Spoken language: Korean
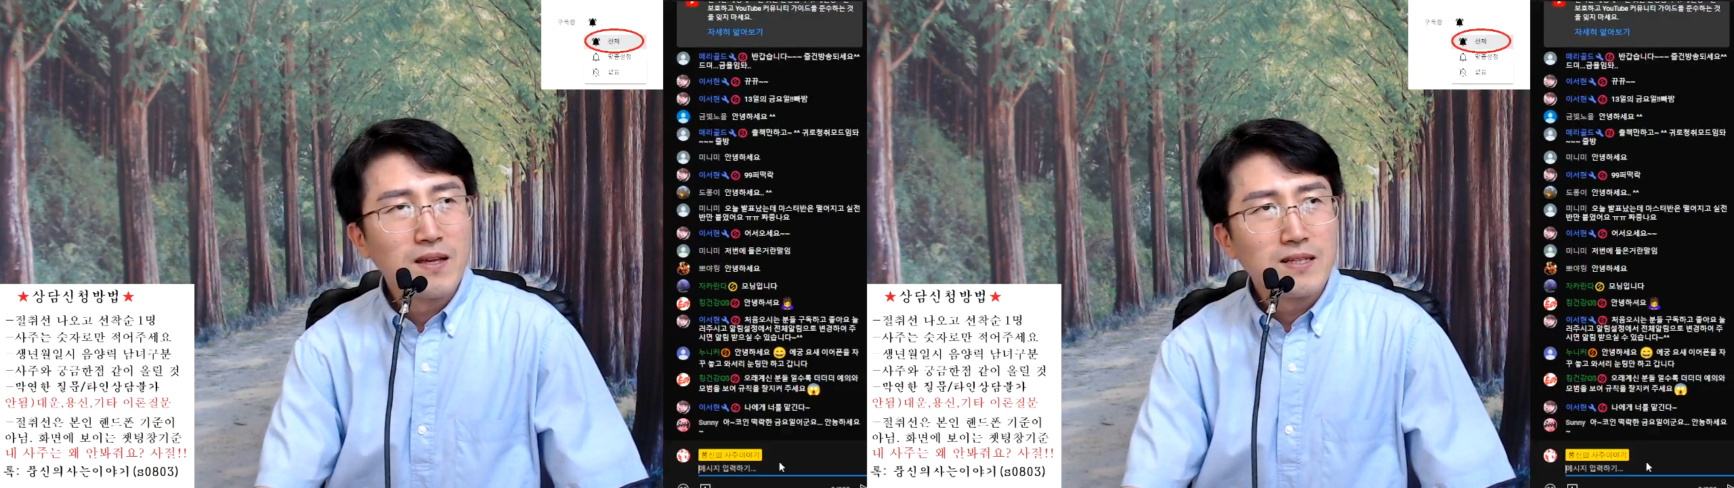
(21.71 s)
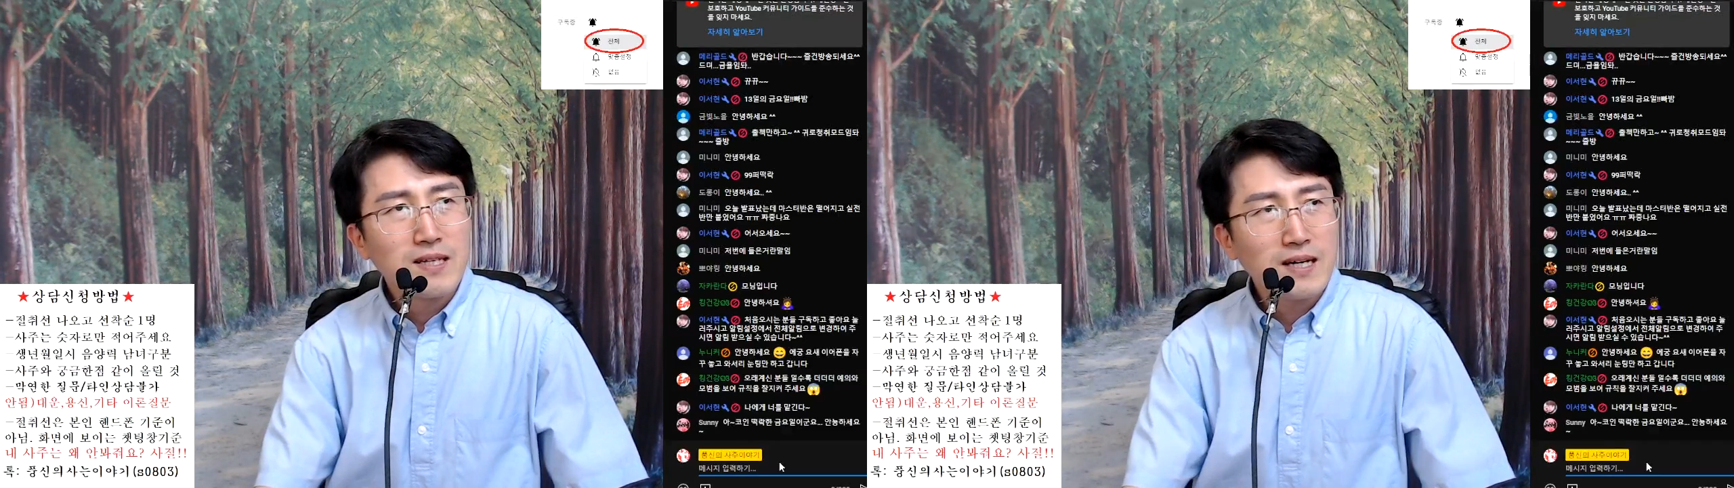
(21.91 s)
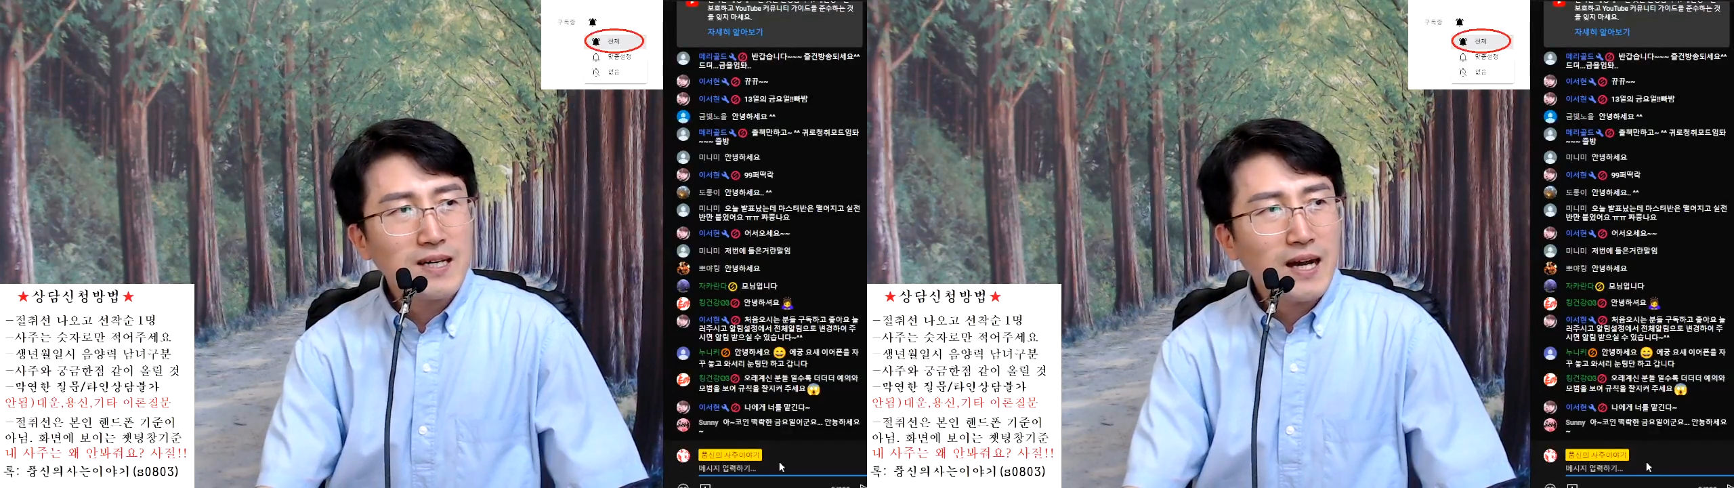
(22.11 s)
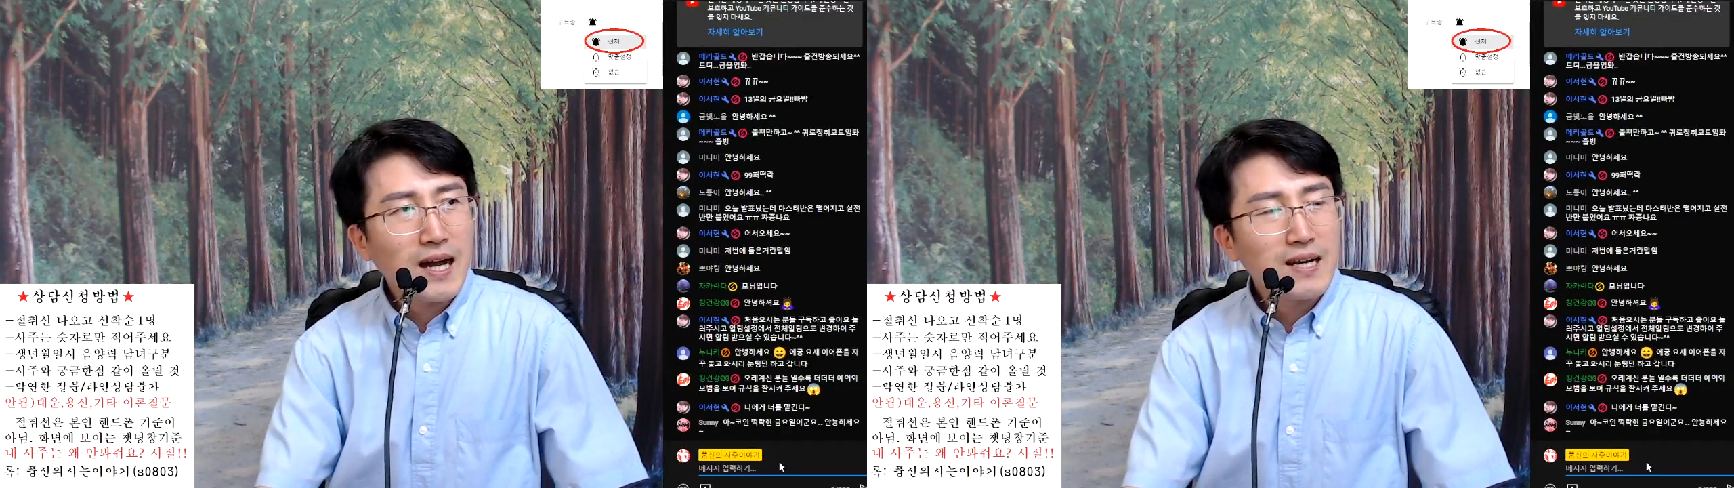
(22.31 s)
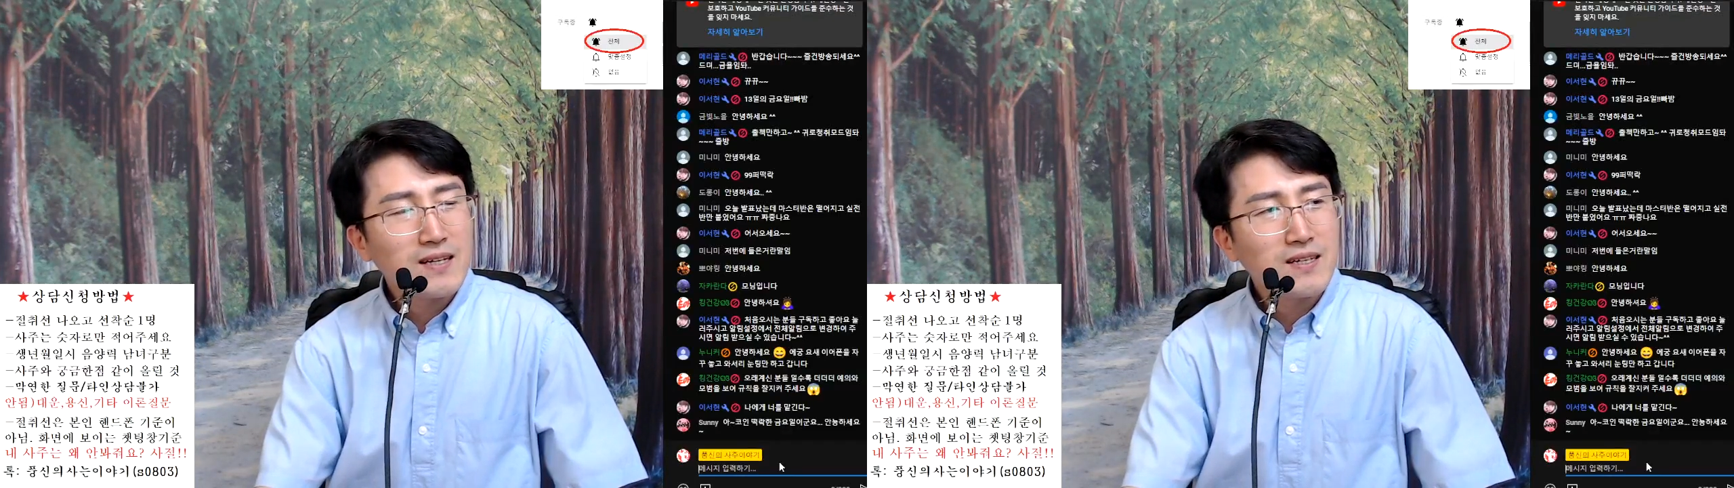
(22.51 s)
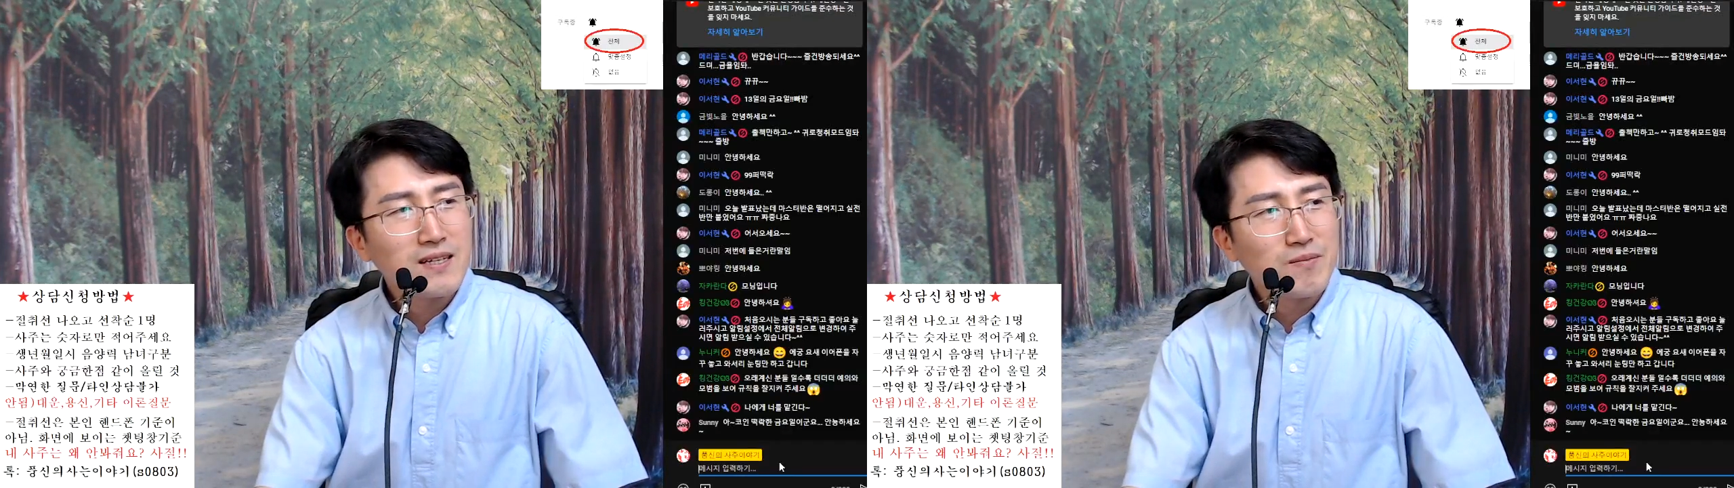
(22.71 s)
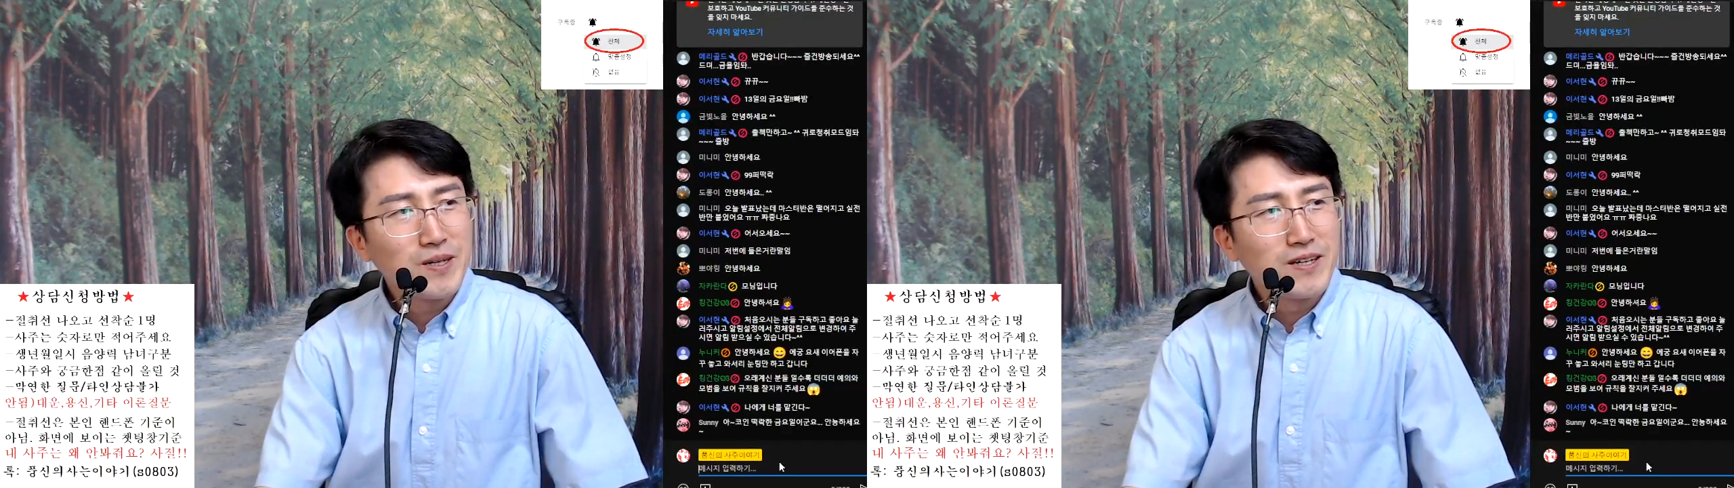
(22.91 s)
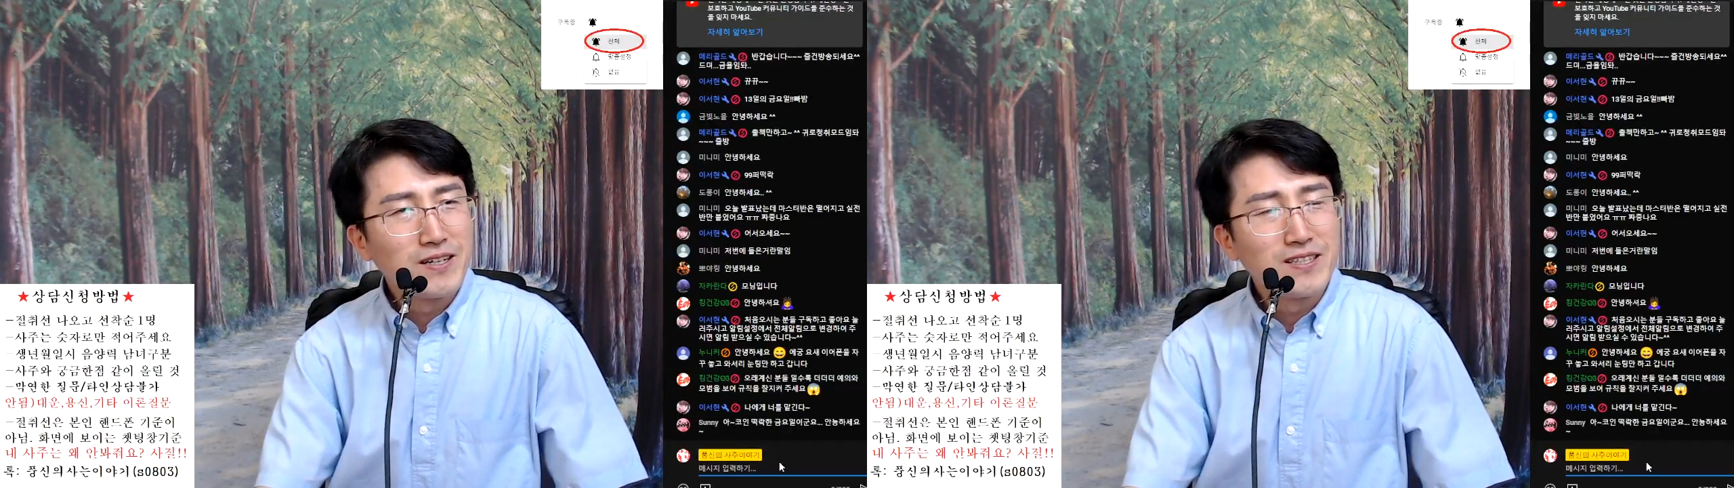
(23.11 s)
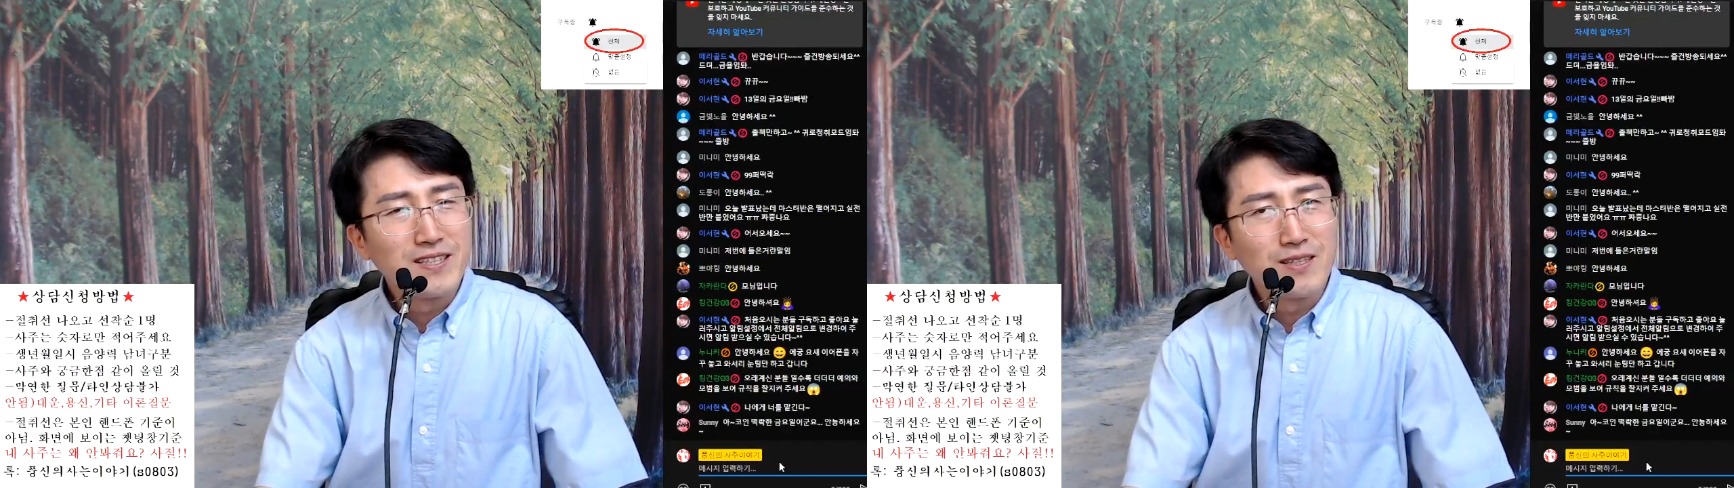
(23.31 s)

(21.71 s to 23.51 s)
자기가 아는 길이면